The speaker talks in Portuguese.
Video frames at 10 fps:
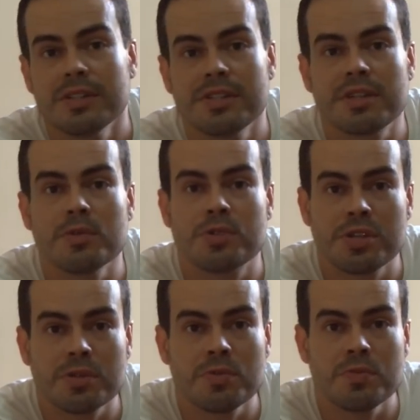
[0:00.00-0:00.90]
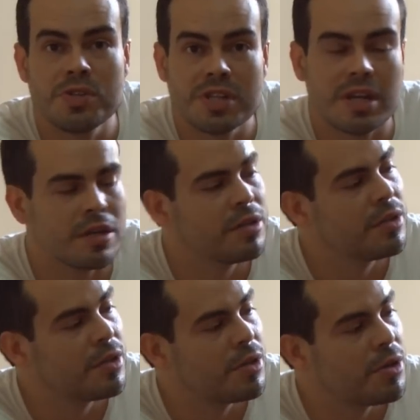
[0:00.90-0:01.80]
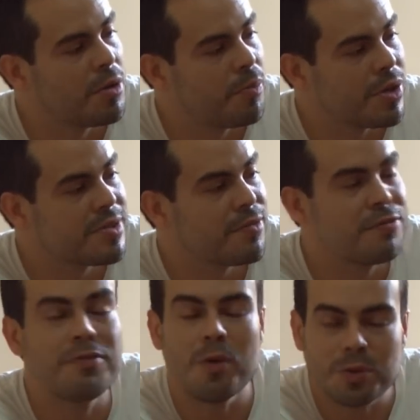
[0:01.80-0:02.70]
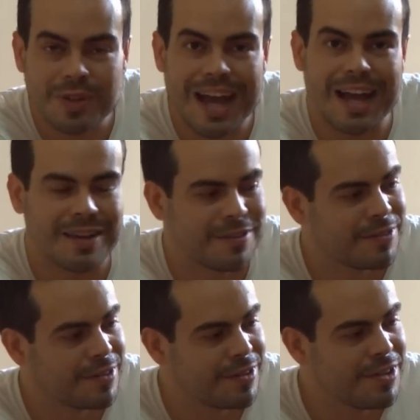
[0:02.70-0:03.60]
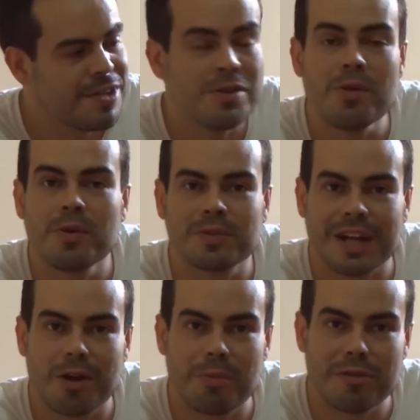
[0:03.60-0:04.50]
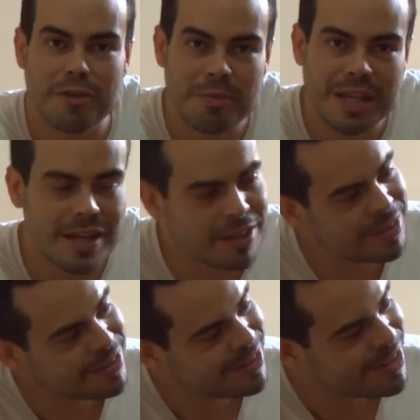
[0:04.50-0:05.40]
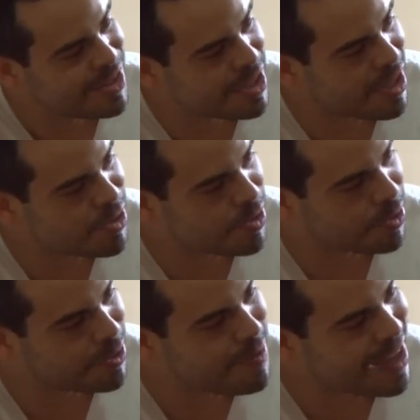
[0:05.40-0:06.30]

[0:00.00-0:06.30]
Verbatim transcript: de que o Chico um dia possa voltar e encontrar uma família de cachorro do